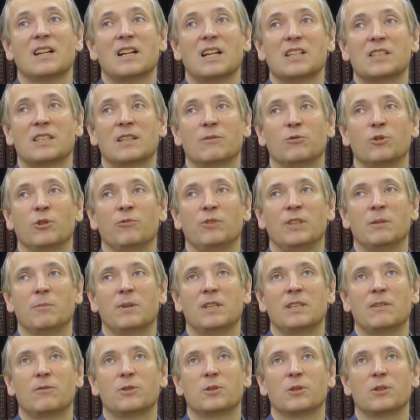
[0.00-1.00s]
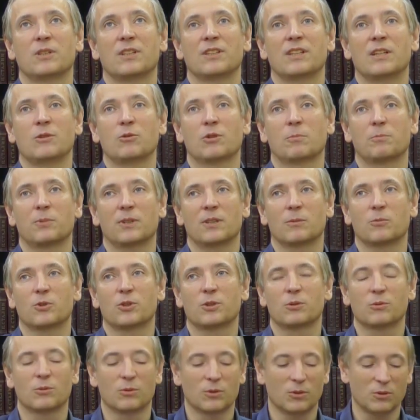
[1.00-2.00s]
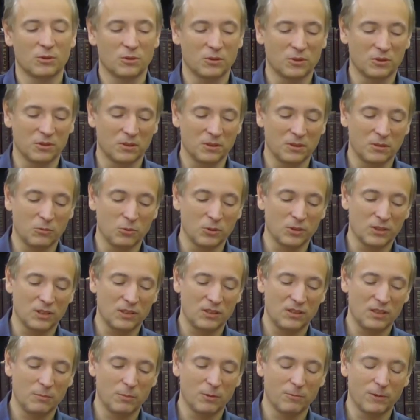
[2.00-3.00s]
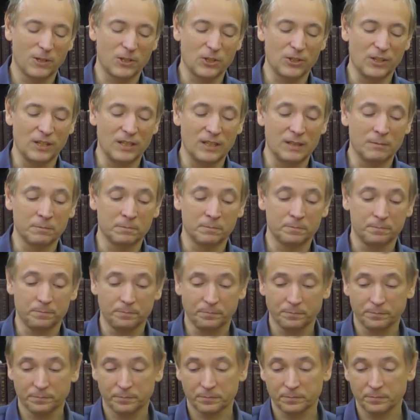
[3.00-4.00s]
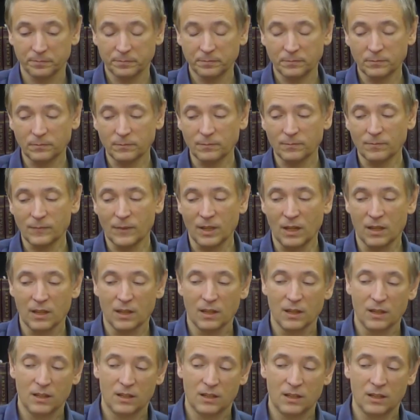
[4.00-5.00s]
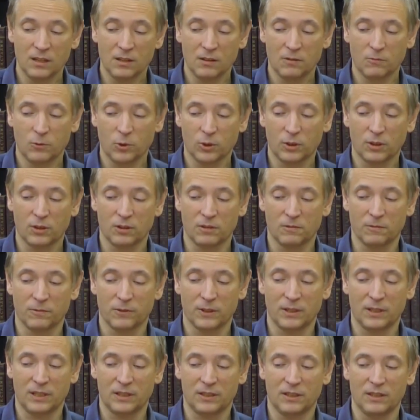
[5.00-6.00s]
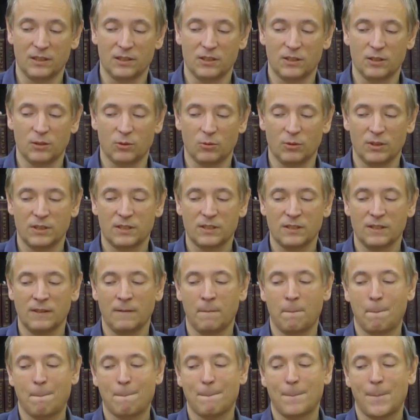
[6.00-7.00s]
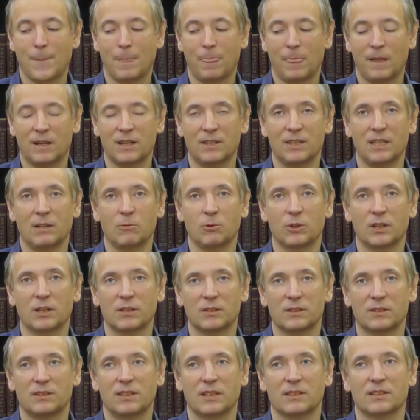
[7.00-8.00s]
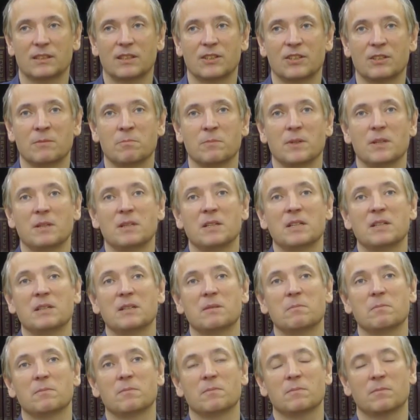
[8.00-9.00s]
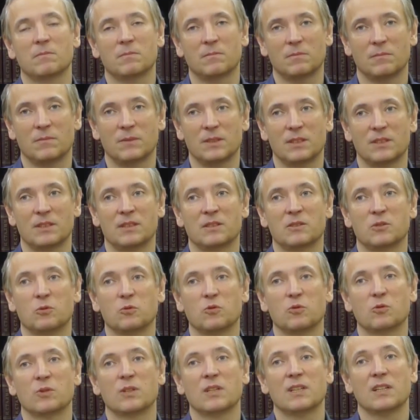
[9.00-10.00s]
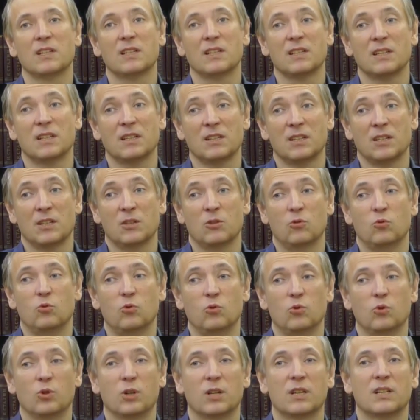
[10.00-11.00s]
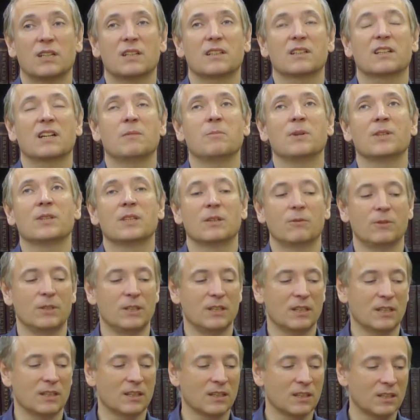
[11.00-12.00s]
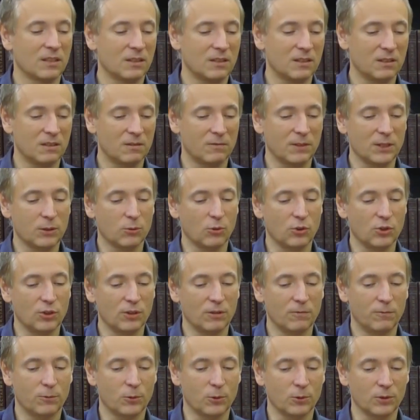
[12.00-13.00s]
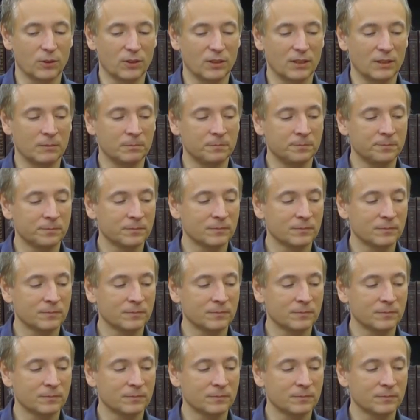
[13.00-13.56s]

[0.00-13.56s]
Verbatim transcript: основное внимание все-таки на юг, потому что он типа важнее. И вот в этой ситуации, когда, вот, так скажем, э, э, у командования э, Восточного фронта,